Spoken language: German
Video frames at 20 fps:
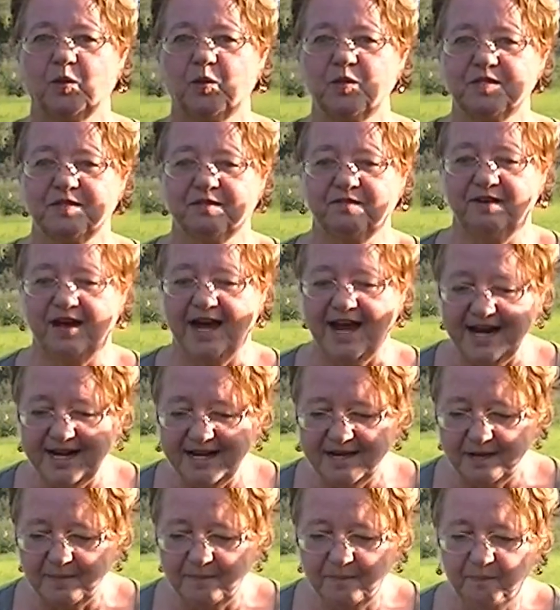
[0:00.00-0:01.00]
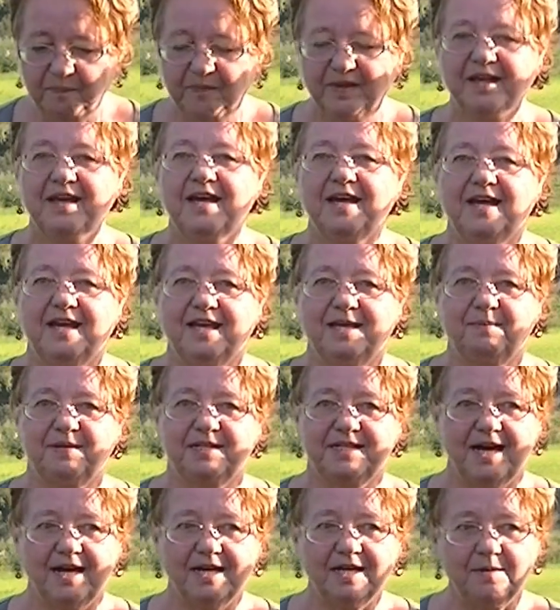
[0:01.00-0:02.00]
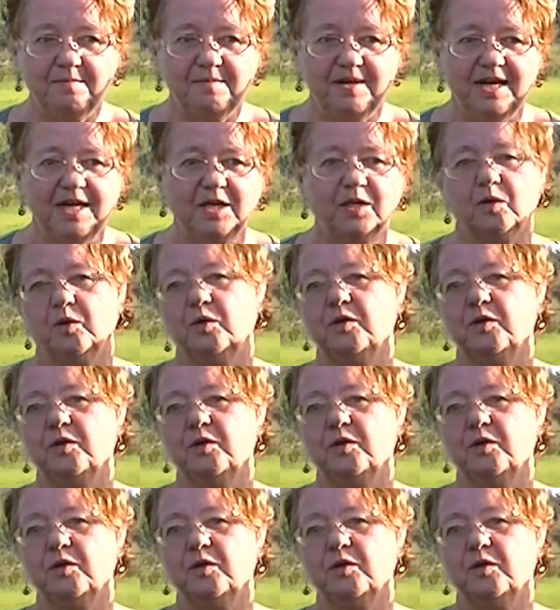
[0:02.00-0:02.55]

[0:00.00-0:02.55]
Rosenweide. Ich bedanke mich